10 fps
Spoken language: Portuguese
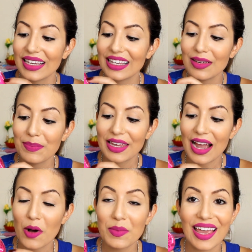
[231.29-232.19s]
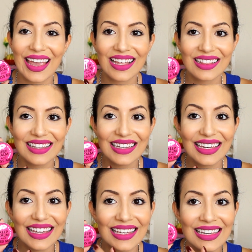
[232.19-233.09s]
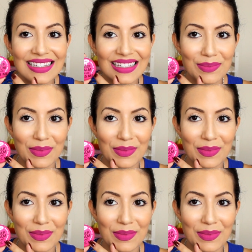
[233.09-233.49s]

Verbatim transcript: Keep Calm and Kiss